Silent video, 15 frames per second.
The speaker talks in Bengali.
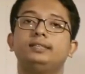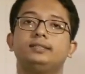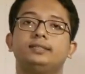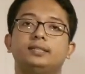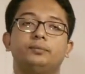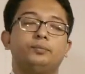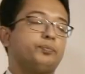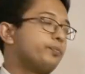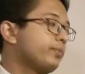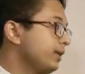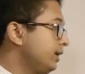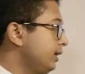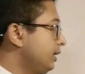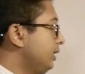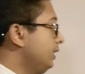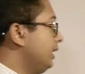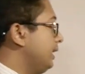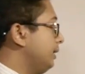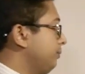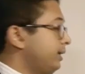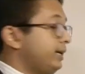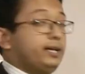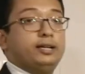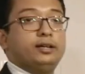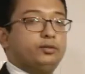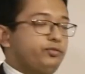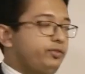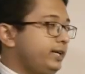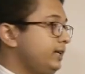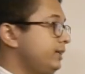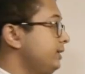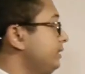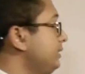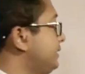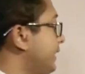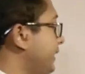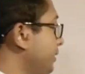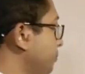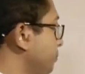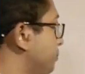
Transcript: সিস্টেম আমরা ফিগারটাতে যাই